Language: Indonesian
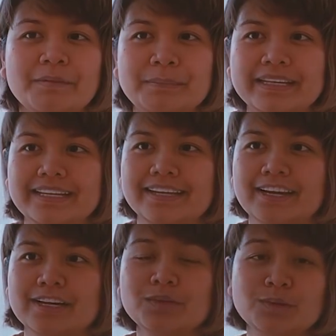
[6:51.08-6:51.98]
yang pilih
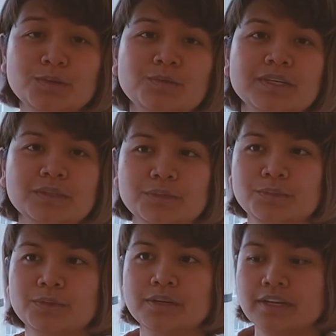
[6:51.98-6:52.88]
karena dulu waktu
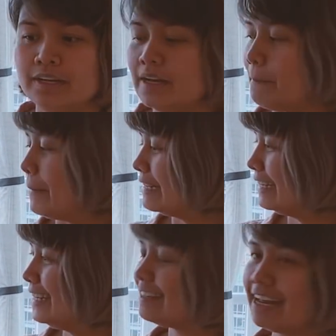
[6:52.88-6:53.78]

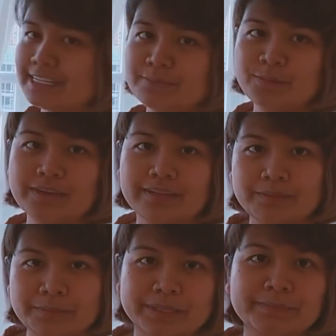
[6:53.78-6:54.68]
masih di Salzburg
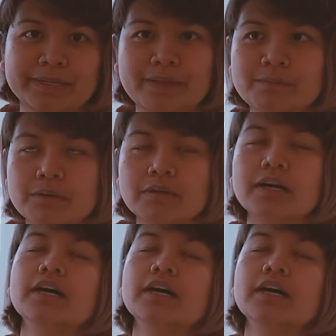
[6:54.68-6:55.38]
itu apartemennya bro